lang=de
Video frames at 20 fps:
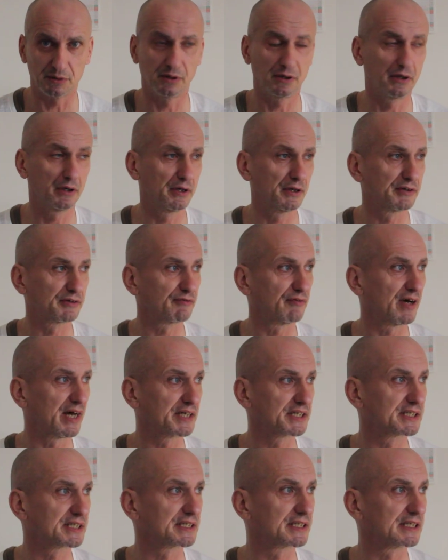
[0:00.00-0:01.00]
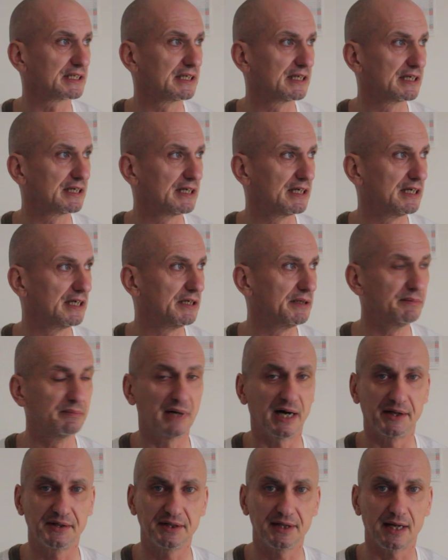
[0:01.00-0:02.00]
und was äh,
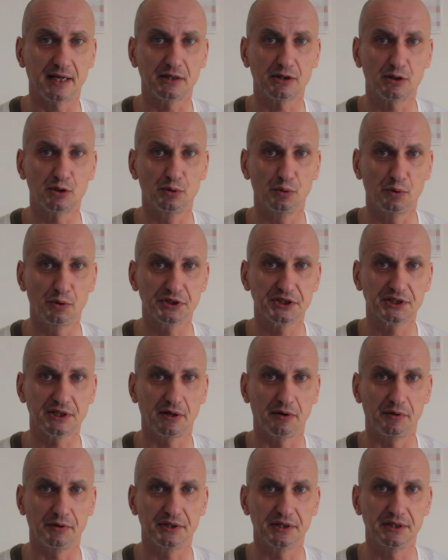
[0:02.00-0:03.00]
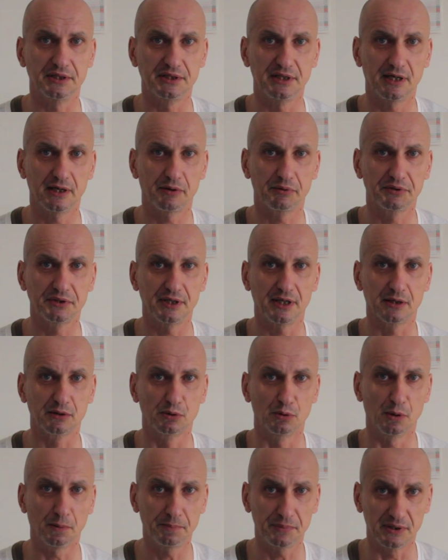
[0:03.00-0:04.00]
im anderen Kloster und in der und der
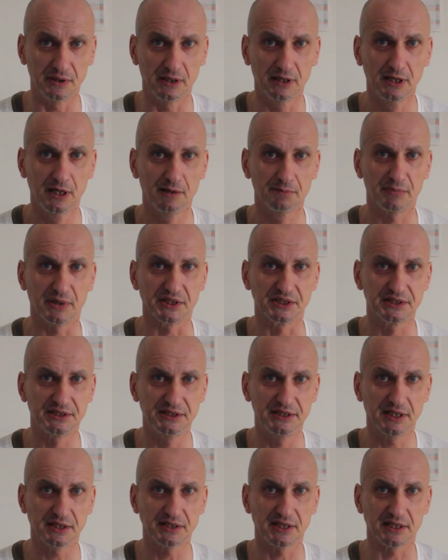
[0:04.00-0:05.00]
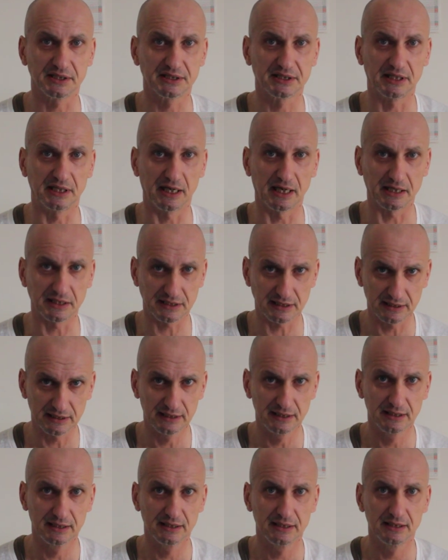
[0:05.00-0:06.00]
Gruppe passiert, das geht
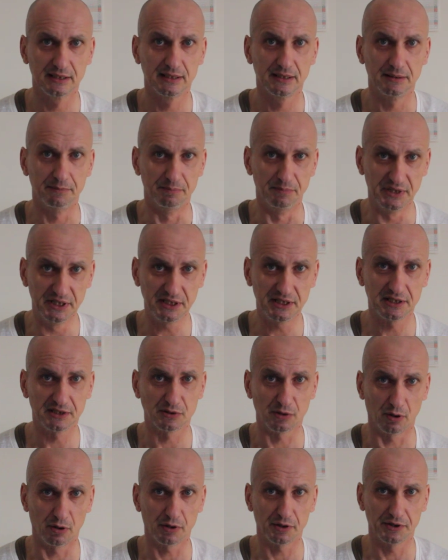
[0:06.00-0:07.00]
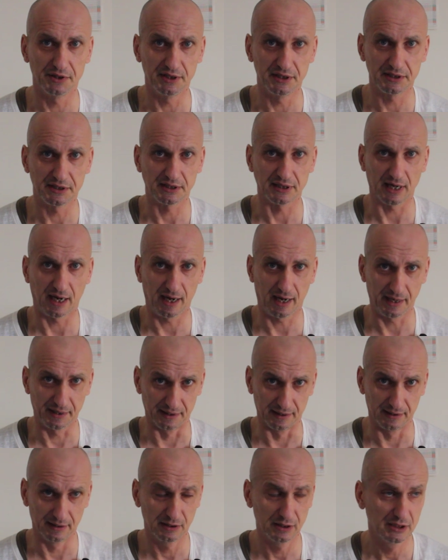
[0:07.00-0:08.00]
mich doch nicht
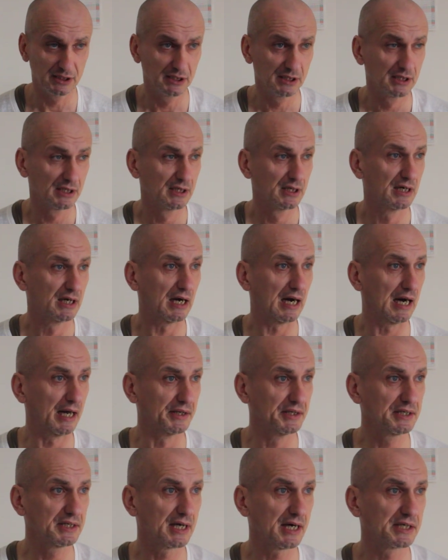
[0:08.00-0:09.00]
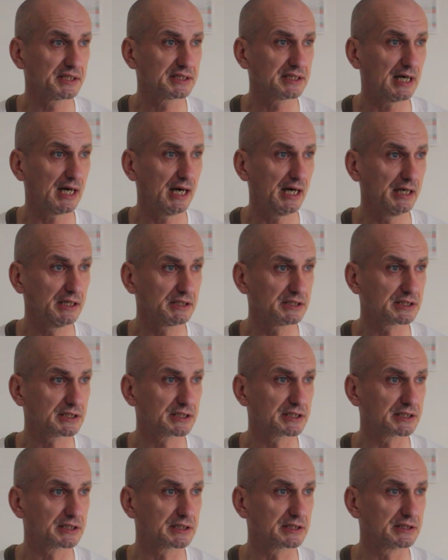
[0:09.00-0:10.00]
an.
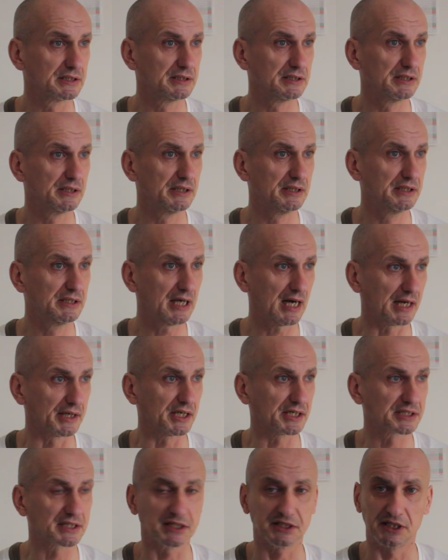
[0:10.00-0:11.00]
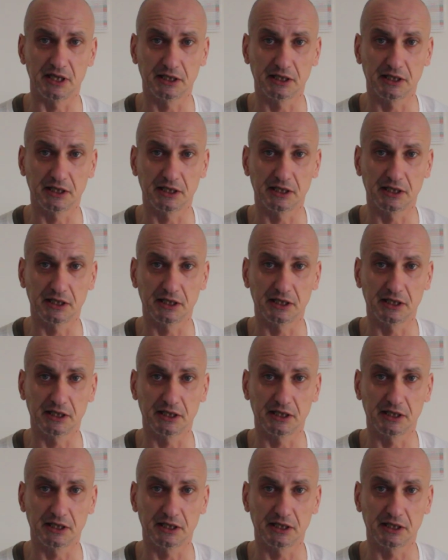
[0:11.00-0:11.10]
Andererseits, ja, dass das